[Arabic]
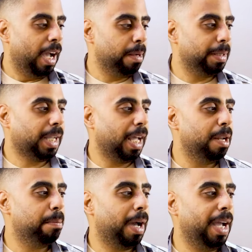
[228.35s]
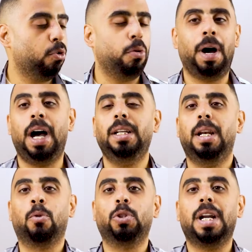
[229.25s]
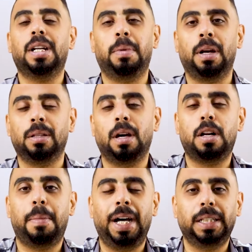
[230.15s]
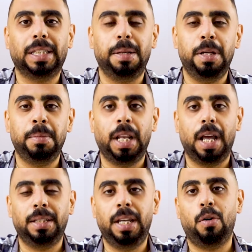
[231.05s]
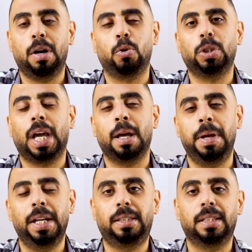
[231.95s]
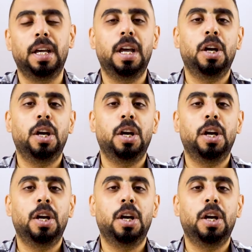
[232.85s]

انا بتكلم معاكم عن المدرب اللي درب عدد كبير من الانديه والمنتخبات